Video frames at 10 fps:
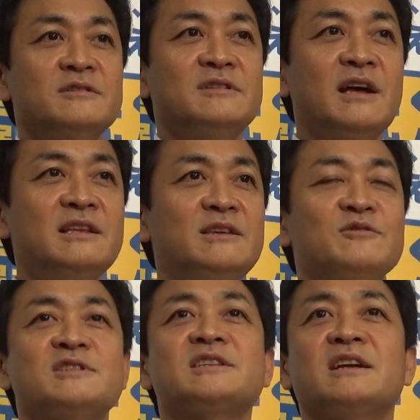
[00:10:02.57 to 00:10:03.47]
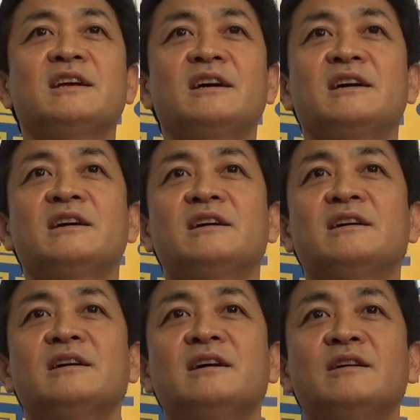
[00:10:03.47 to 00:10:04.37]
何をしたら
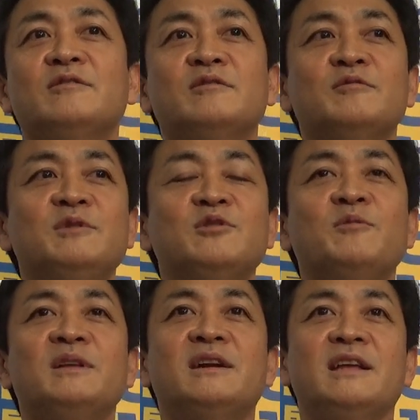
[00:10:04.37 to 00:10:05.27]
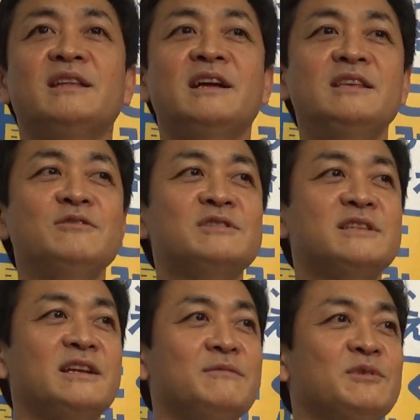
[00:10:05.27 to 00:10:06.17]
あの認められ何をし
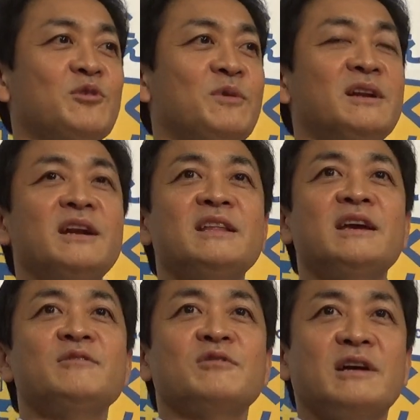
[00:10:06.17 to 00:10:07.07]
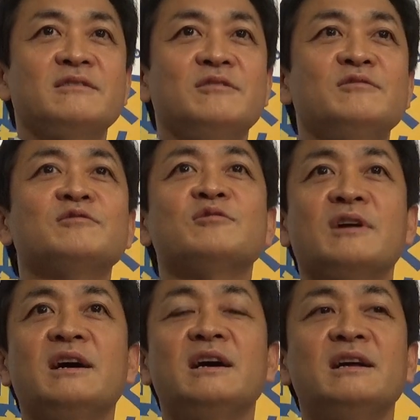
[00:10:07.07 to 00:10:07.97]
たら認められないのかということ
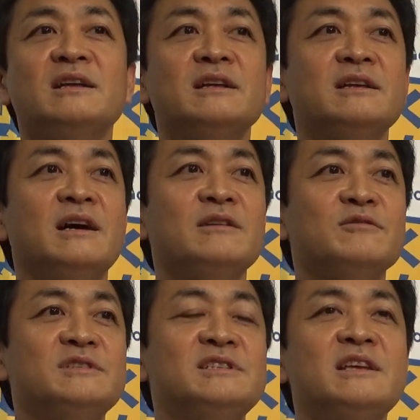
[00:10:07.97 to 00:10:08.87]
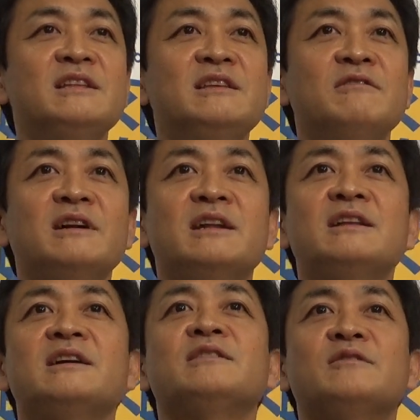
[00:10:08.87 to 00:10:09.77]
があの事前に分か
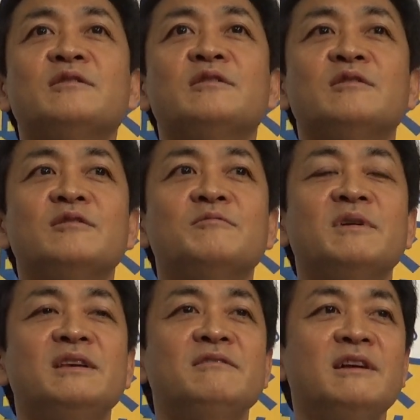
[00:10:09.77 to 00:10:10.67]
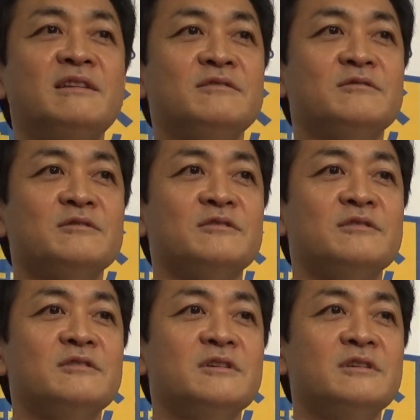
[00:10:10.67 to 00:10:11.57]
らないと、まあ、いわゆるこ
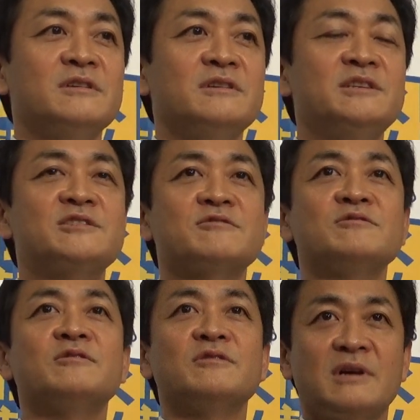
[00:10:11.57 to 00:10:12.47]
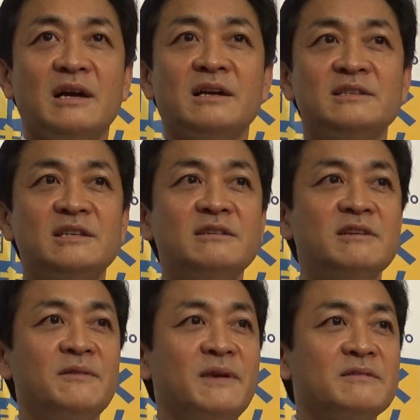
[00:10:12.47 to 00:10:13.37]
の萎縮効果
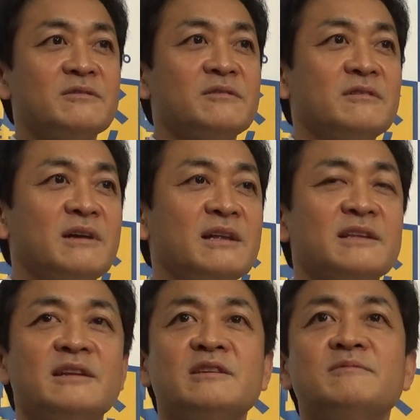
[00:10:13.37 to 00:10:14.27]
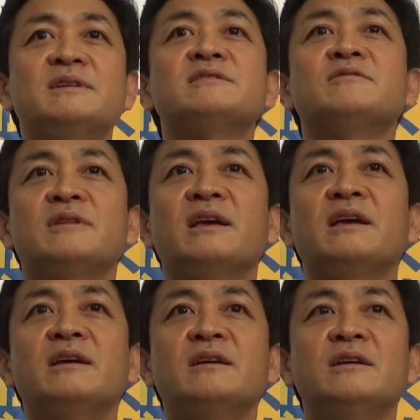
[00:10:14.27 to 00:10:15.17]
チリングエフェクトっていうのが働きますので